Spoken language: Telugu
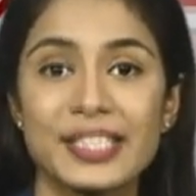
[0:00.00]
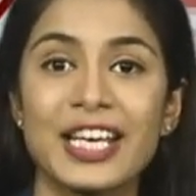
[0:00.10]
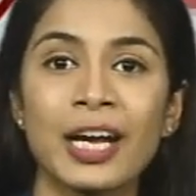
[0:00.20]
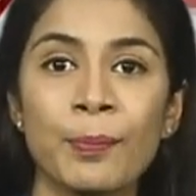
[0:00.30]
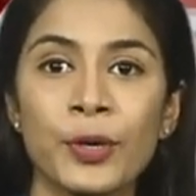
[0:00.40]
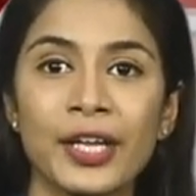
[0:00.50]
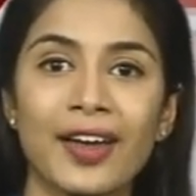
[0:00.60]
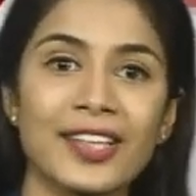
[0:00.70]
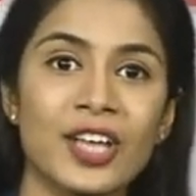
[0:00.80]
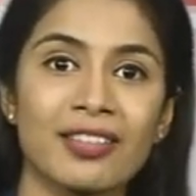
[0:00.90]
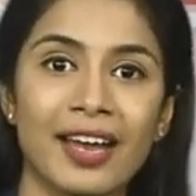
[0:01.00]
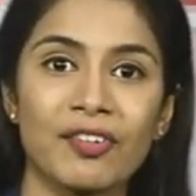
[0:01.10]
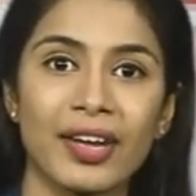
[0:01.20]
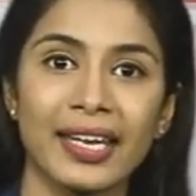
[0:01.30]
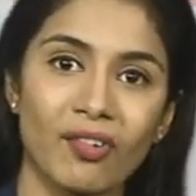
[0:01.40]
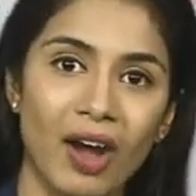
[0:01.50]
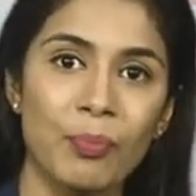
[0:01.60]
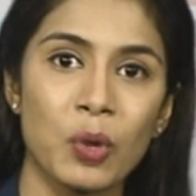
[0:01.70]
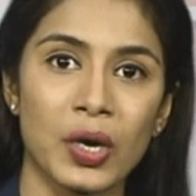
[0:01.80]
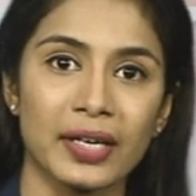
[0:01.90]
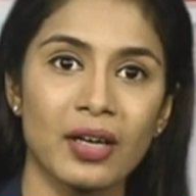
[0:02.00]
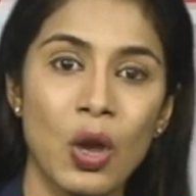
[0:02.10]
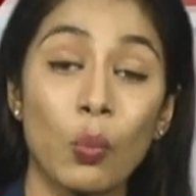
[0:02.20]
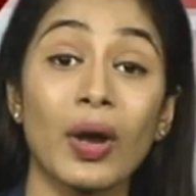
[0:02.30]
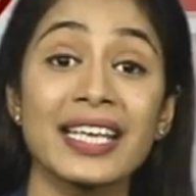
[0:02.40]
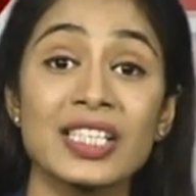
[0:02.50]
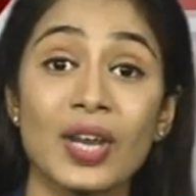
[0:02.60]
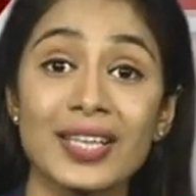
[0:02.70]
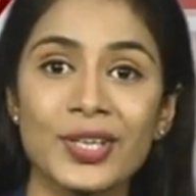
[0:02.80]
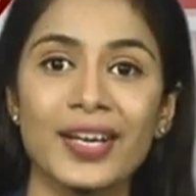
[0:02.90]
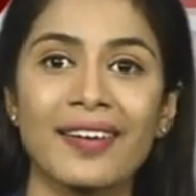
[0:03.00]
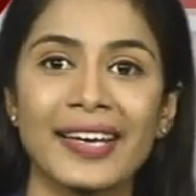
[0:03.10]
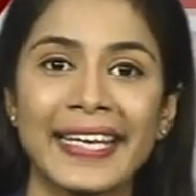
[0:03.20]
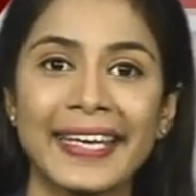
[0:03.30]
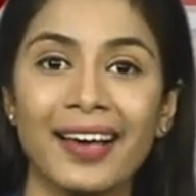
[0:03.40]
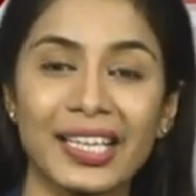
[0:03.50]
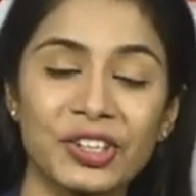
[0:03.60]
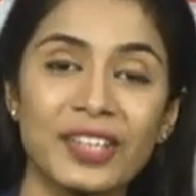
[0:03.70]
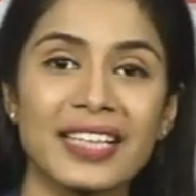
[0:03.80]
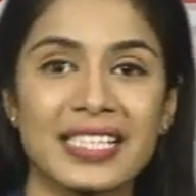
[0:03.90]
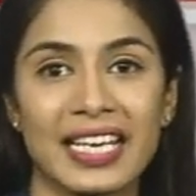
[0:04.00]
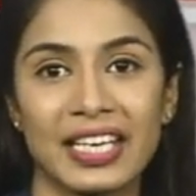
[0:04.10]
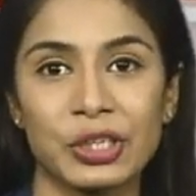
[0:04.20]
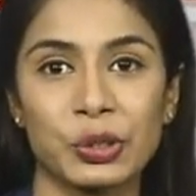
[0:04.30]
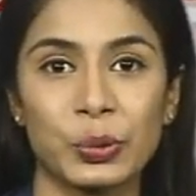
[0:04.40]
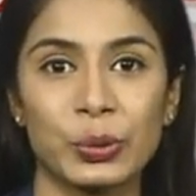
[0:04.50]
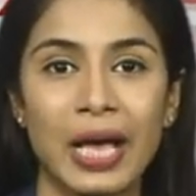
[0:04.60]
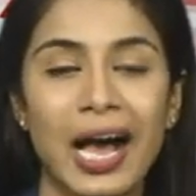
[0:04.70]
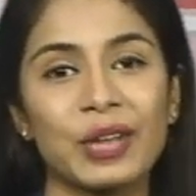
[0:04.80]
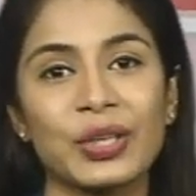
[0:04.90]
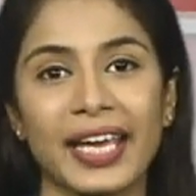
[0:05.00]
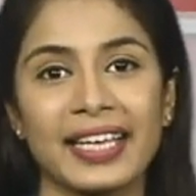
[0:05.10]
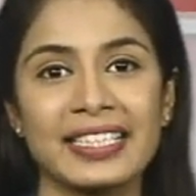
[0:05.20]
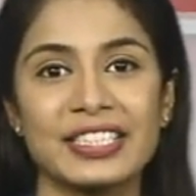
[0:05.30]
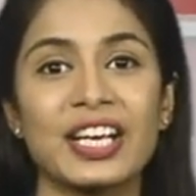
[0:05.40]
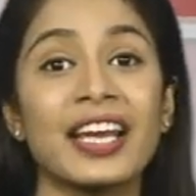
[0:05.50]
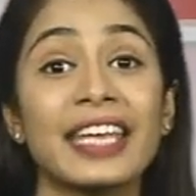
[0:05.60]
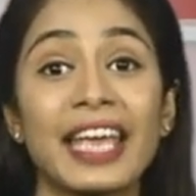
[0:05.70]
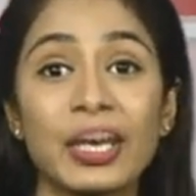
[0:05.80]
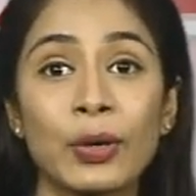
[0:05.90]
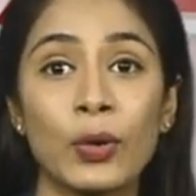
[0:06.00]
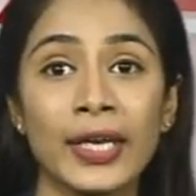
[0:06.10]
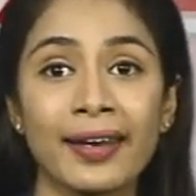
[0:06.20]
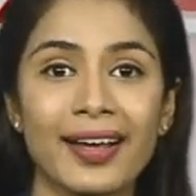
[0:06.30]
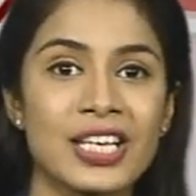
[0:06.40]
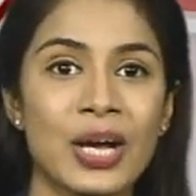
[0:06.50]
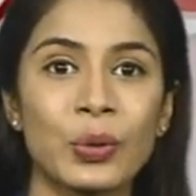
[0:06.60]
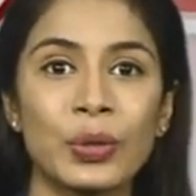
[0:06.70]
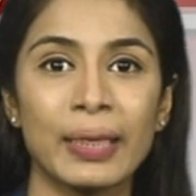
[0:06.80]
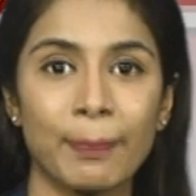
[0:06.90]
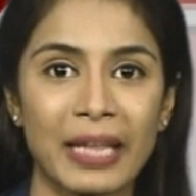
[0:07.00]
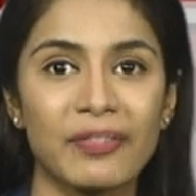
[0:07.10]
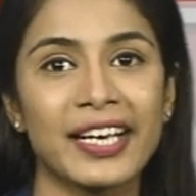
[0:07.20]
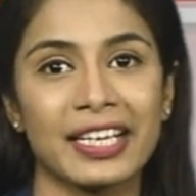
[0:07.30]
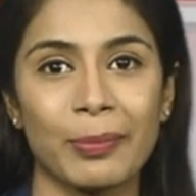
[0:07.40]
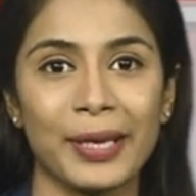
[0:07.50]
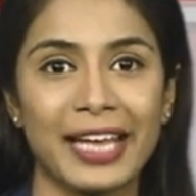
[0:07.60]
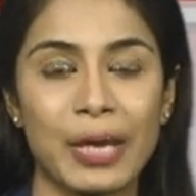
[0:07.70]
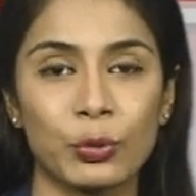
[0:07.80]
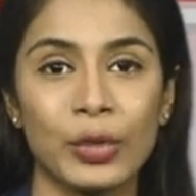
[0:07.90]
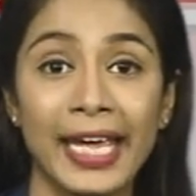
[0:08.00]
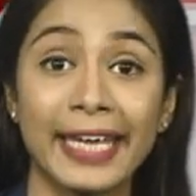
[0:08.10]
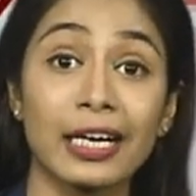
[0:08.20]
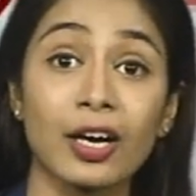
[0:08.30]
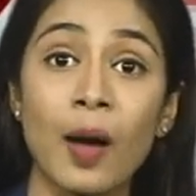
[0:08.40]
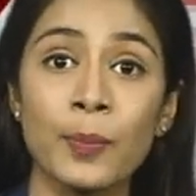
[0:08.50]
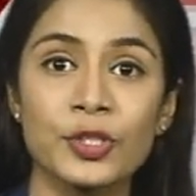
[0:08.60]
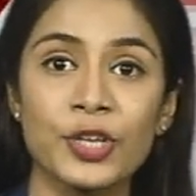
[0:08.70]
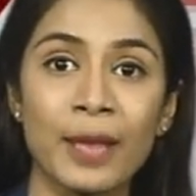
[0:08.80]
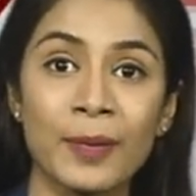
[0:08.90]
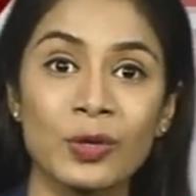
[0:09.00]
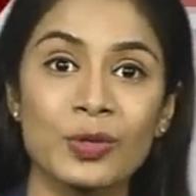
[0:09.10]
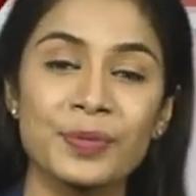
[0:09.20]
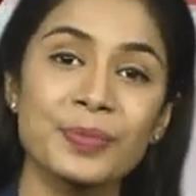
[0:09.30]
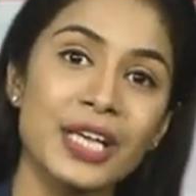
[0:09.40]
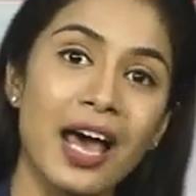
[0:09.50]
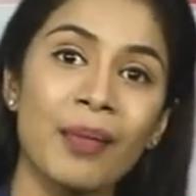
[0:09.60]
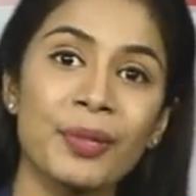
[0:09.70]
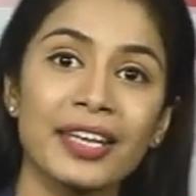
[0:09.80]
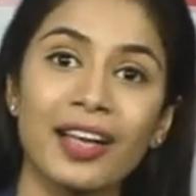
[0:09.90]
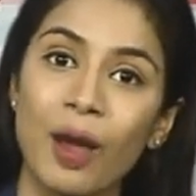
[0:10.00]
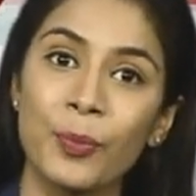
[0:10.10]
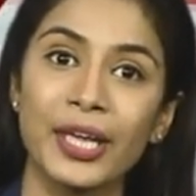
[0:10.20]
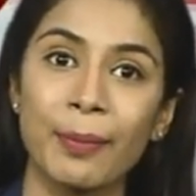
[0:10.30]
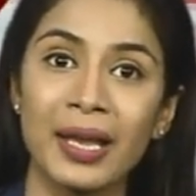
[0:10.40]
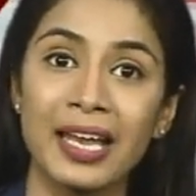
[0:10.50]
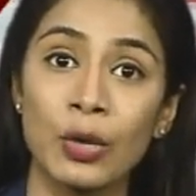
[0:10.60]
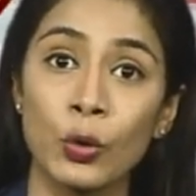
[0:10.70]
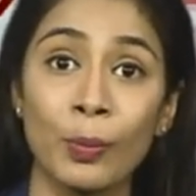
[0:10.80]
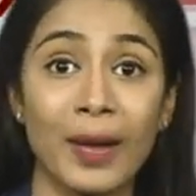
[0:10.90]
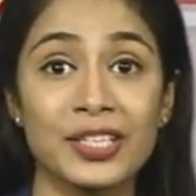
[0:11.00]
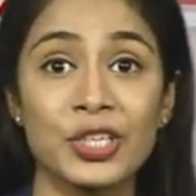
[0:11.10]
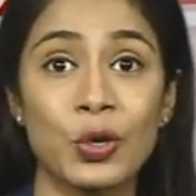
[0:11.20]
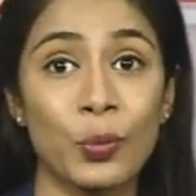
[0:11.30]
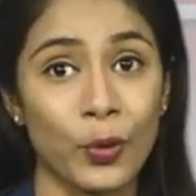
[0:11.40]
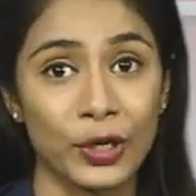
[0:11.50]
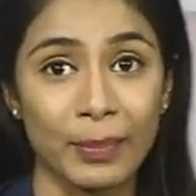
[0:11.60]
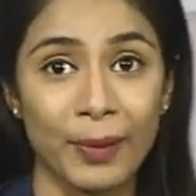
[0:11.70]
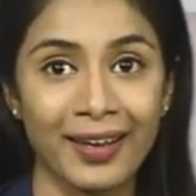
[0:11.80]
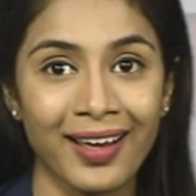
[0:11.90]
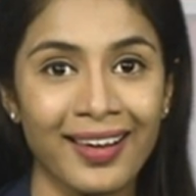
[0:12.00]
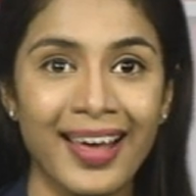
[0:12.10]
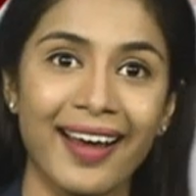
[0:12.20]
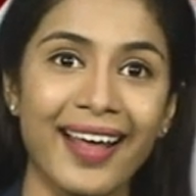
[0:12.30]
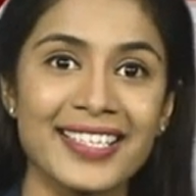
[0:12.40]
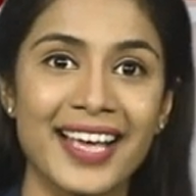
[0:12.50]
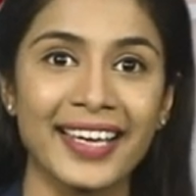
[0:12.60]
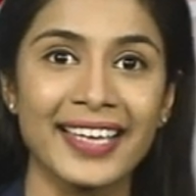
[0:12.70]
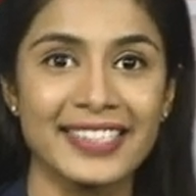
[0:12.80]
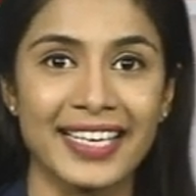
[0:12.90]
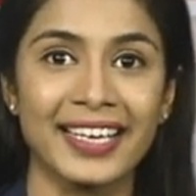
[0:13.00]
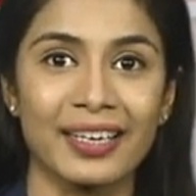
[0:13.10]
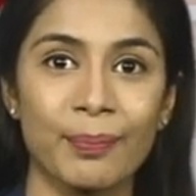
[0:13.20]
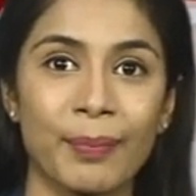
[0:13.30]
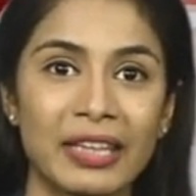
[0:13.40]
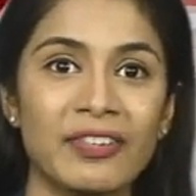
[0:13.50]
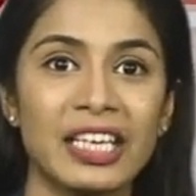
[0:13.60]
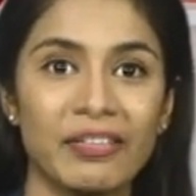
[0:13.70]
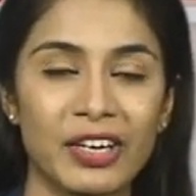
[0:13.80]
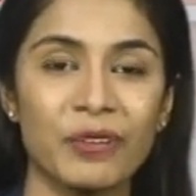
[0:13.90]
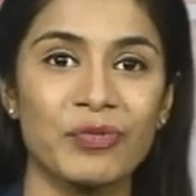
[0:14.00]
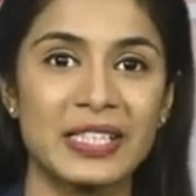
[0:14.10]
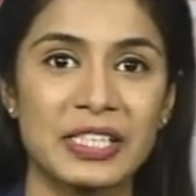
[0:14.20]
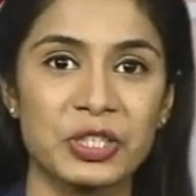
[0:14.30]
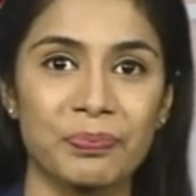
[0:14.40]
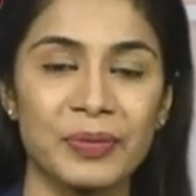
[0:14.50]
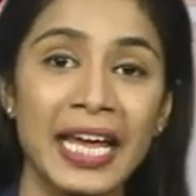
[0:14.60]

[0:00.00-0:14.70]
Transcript: జక్కంపూడి రాజా తండ్రి రామ్మోహన్ వైఎస్ రాజశేఖర్ రెడ్డికి అత్యంత సన్నిహితుడు అందుకే జగన్ ఏరి కోరి రాజాకు ఈ పదవి కట్టబెట్టారు ఇక కాపు చైర్మన్ కోసం చాలా మంది కాపు ఎమ్మెల్యేలు మాజీలు పడ్డా రాజాకే జగన్ పదవిని ఇవ్వడం విశేషం